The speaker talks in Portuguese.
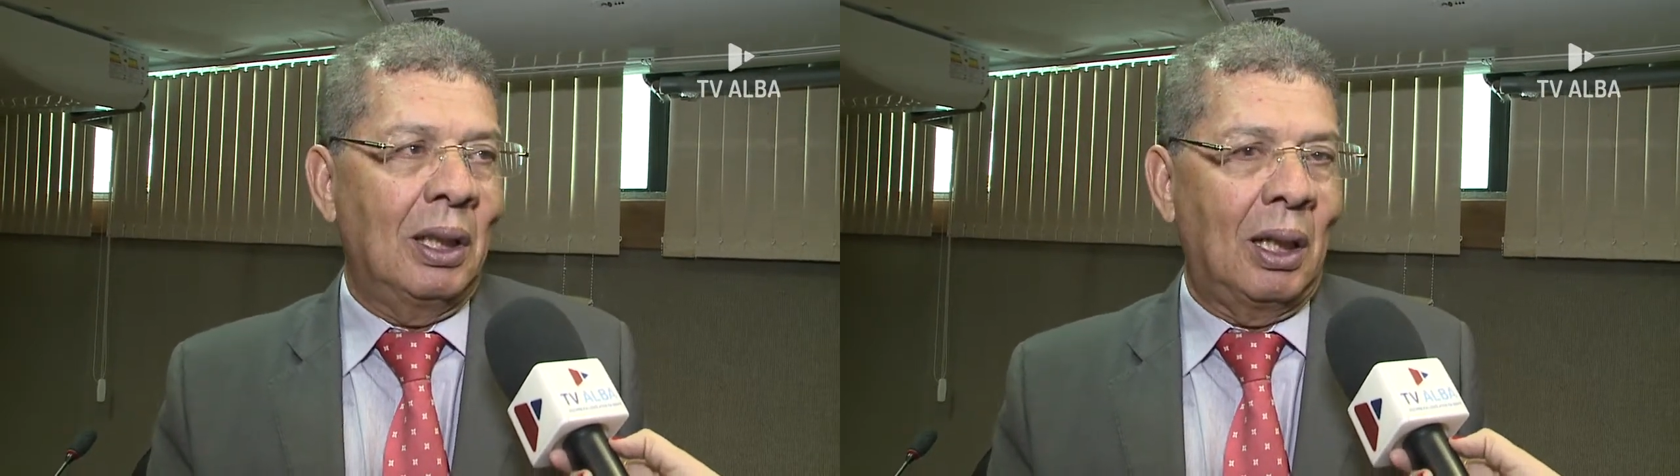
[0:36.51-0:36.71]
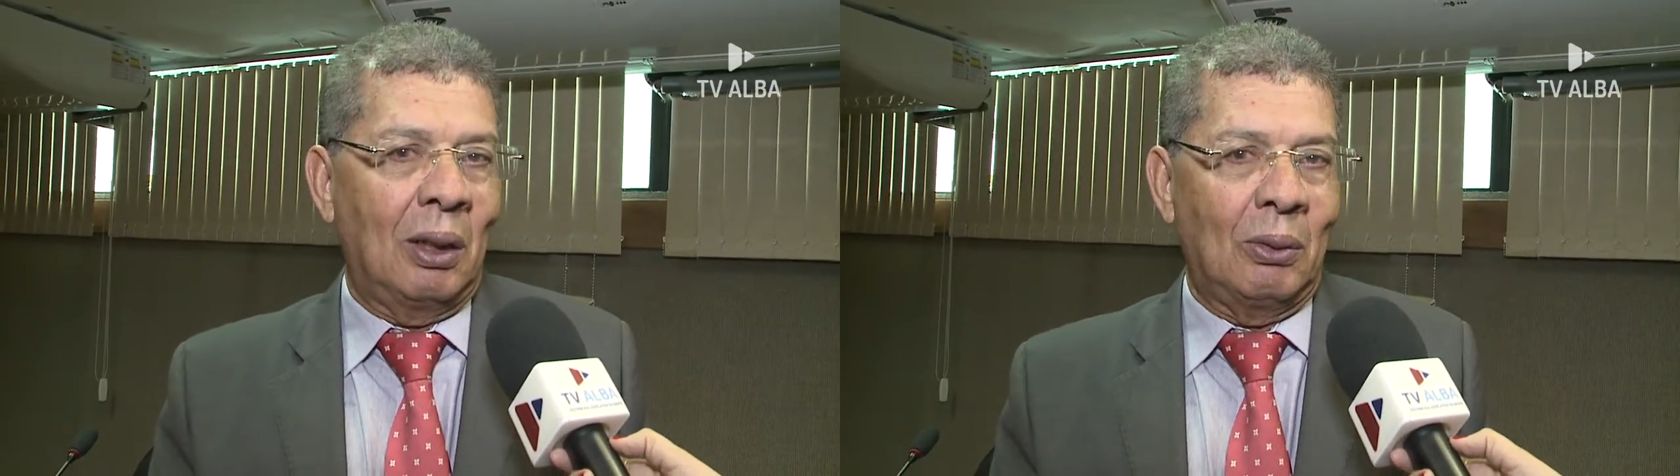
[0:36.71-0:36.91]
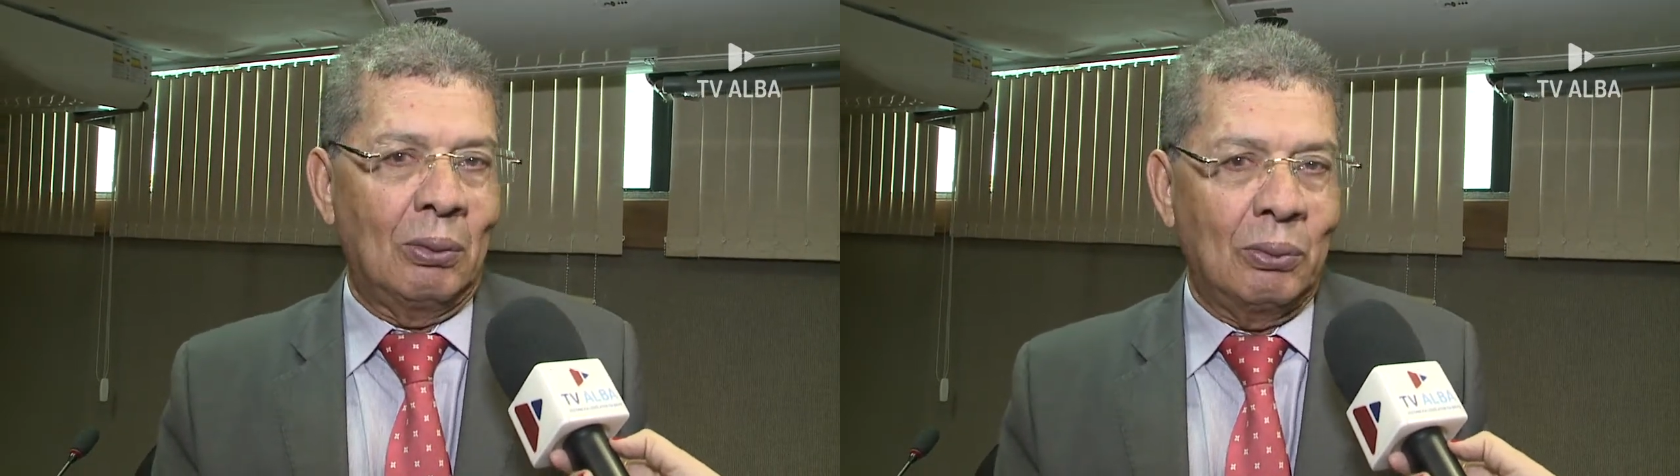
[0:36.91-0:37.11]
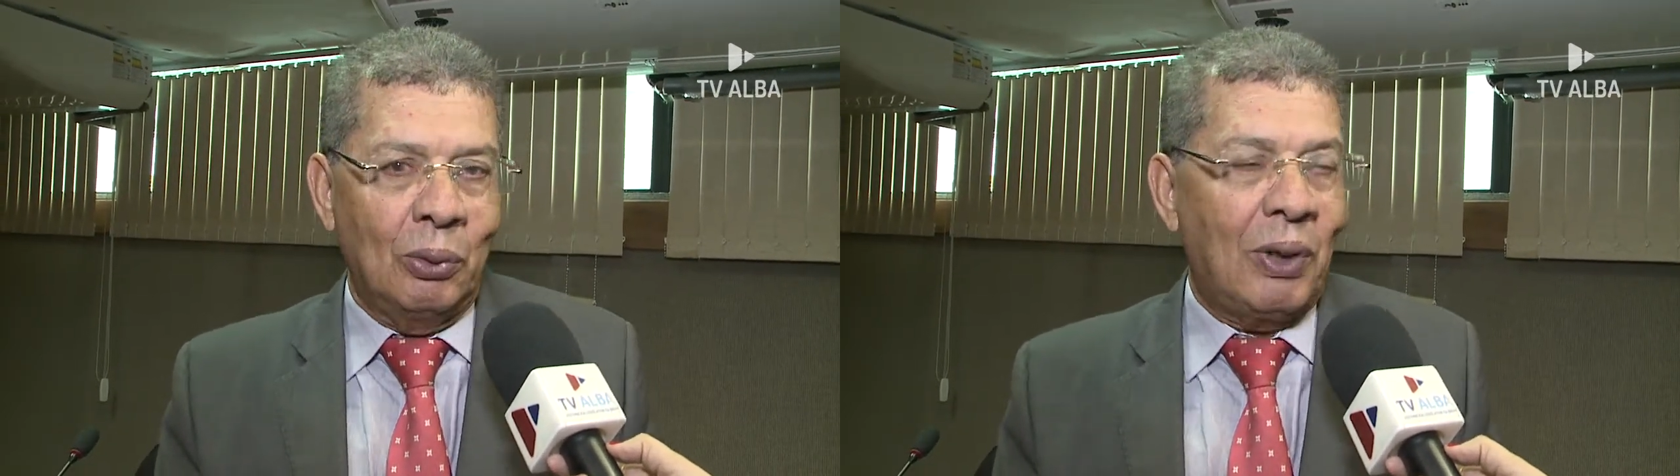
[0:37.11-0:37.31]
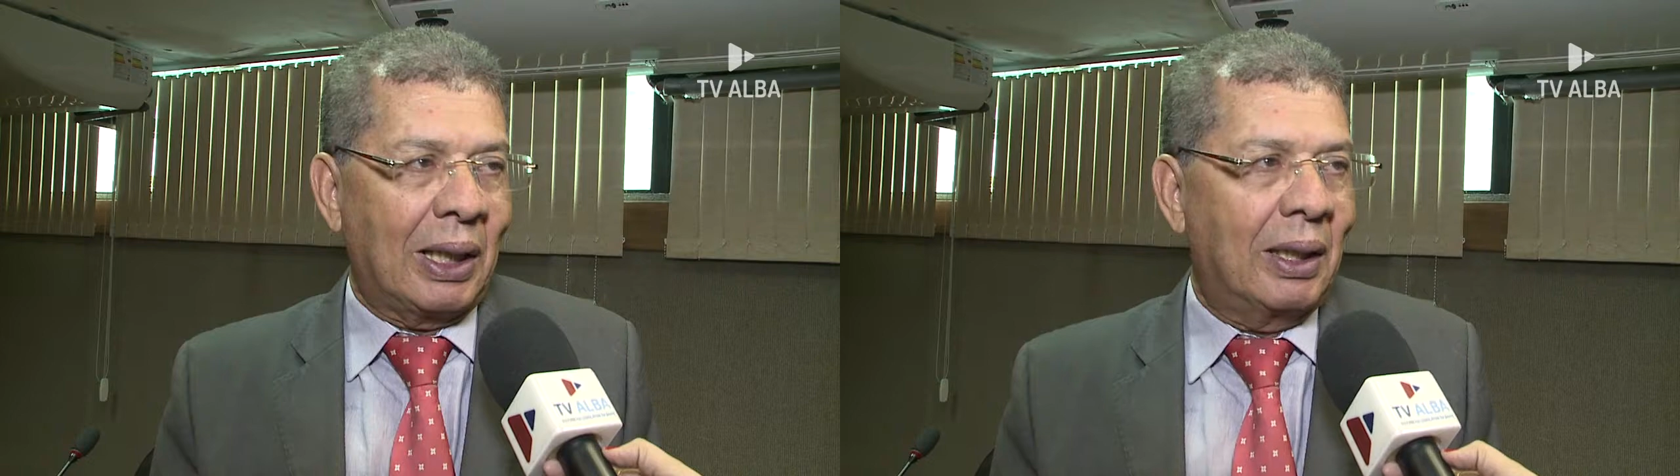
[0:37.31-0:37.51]
ao,
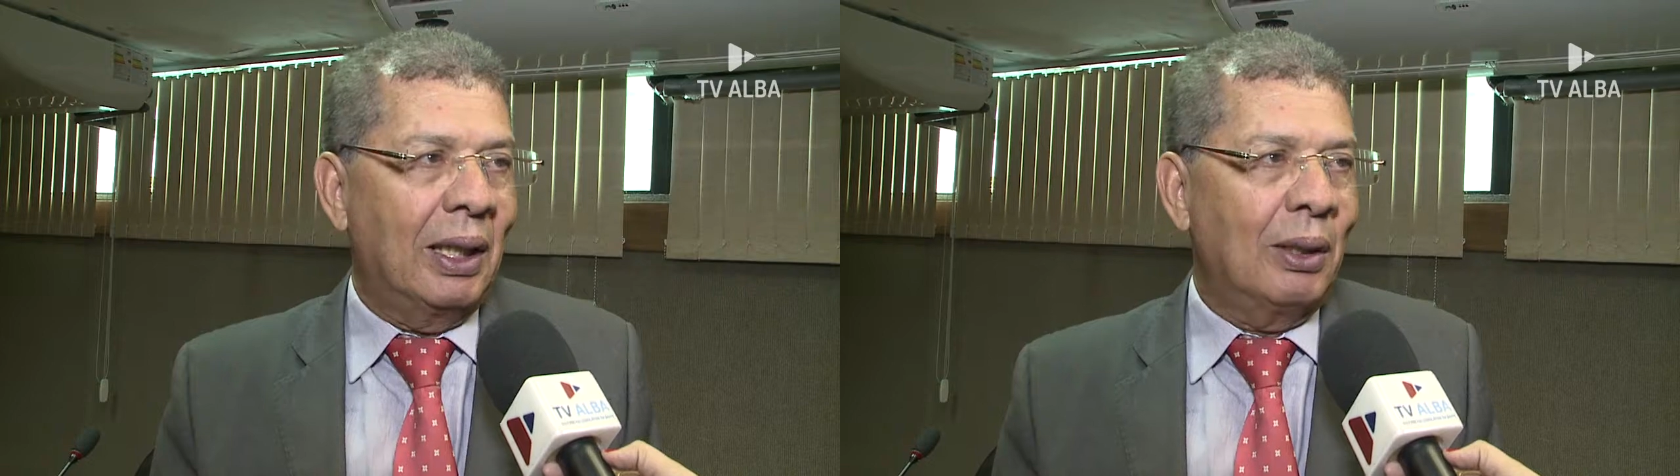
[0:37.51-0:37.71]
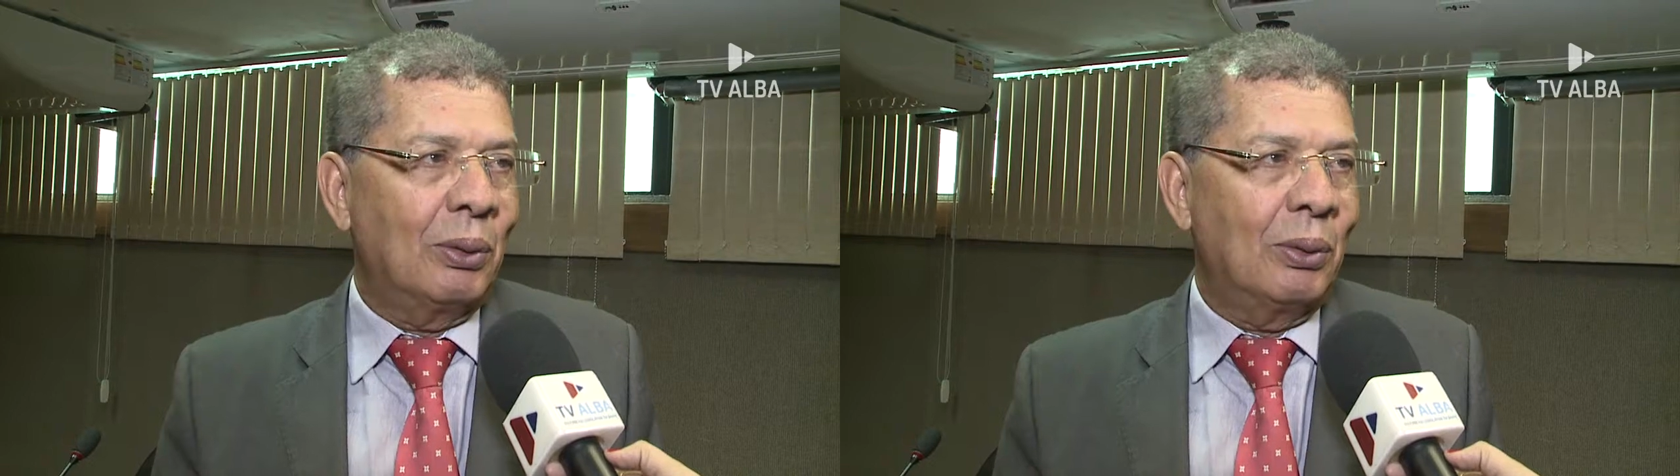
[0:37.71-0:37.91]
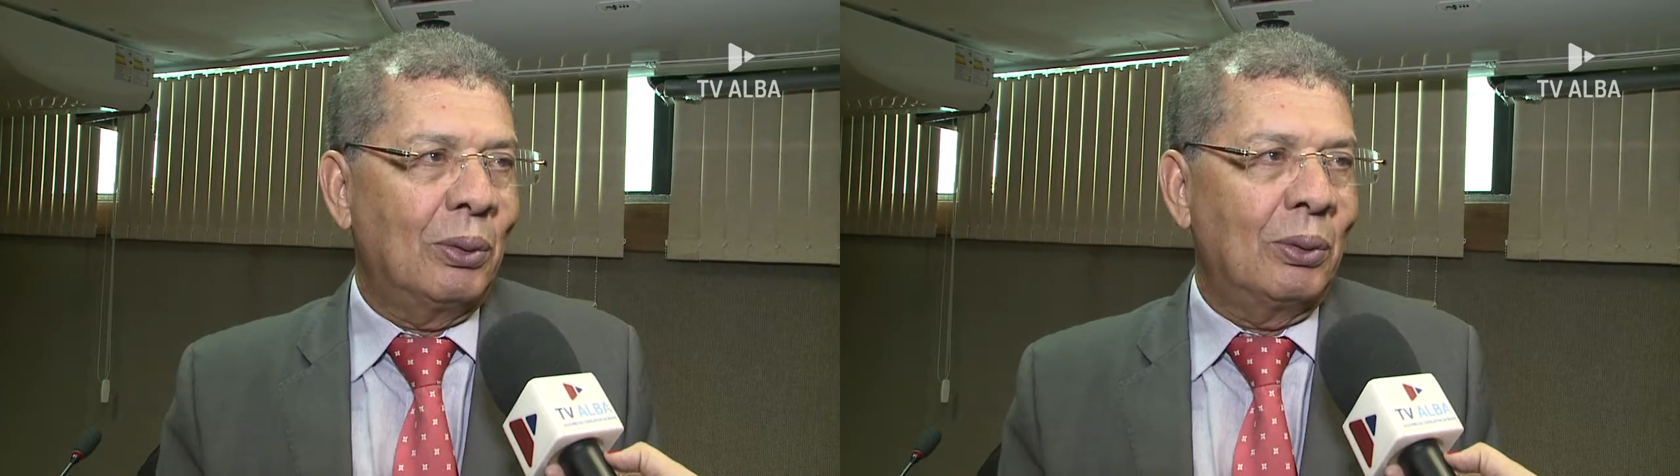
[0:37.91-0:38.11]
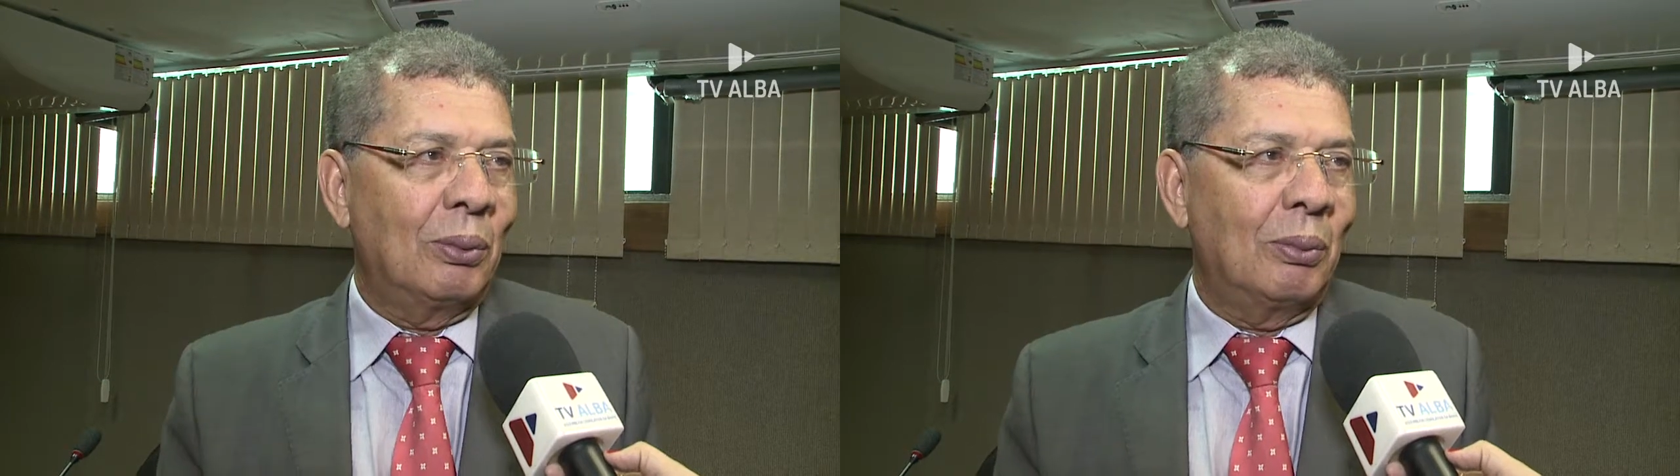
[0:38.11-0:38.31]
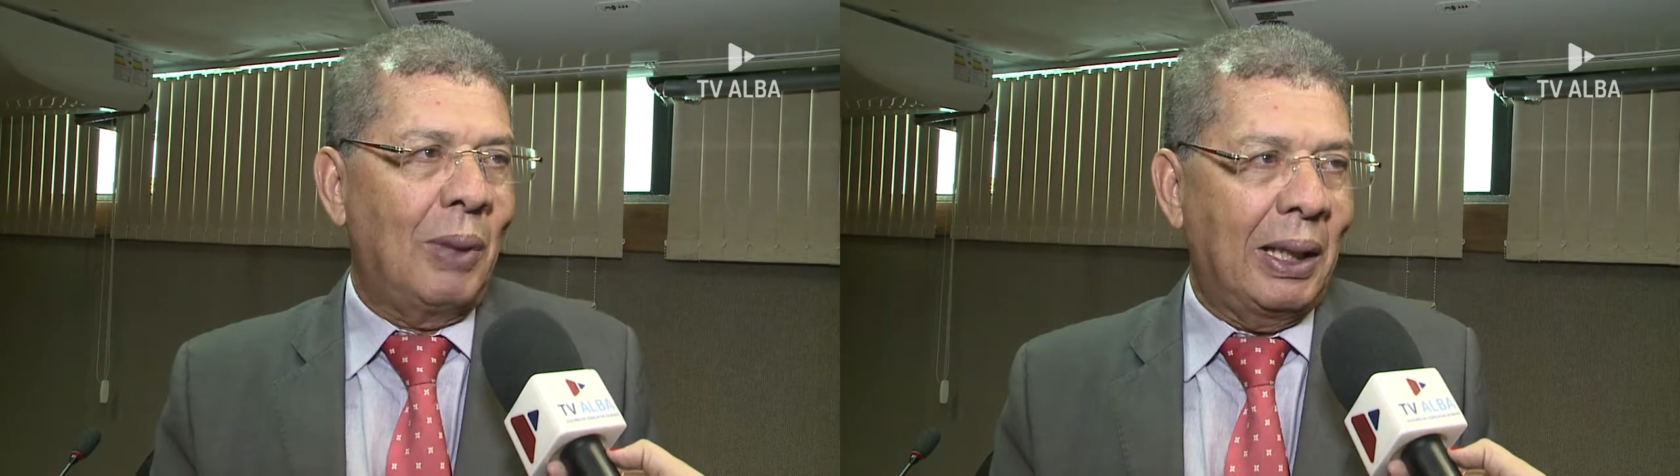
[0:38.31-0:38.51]
do vaqueiro
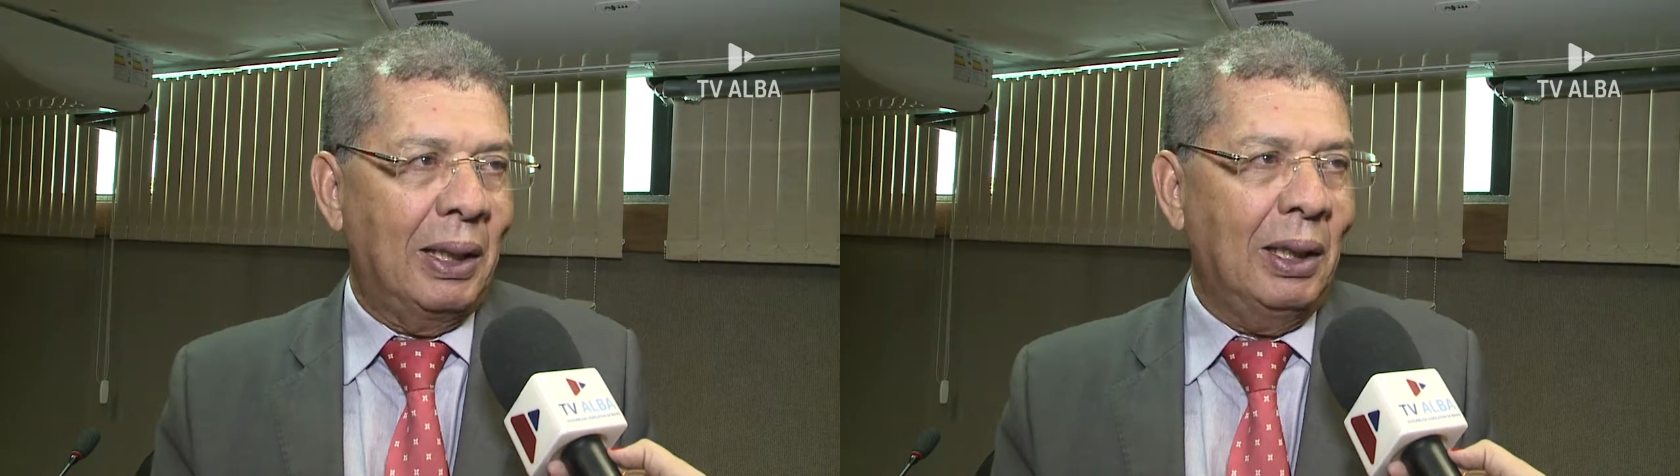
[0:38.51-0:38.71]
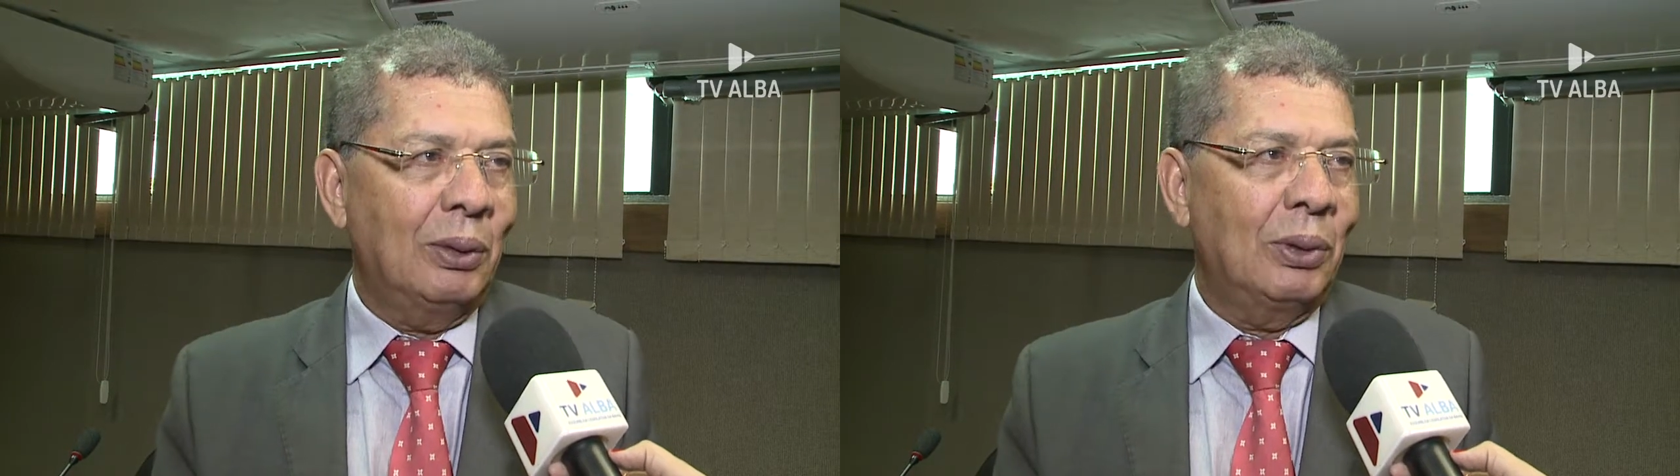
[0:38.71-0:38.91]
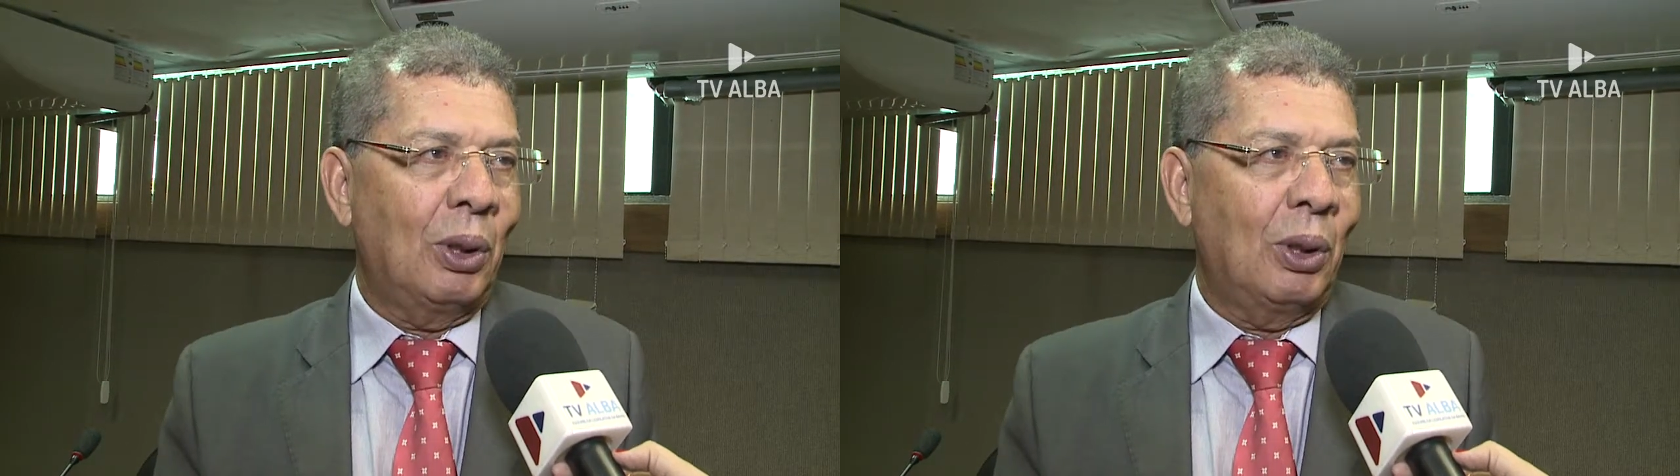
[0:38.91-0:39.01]
baiano,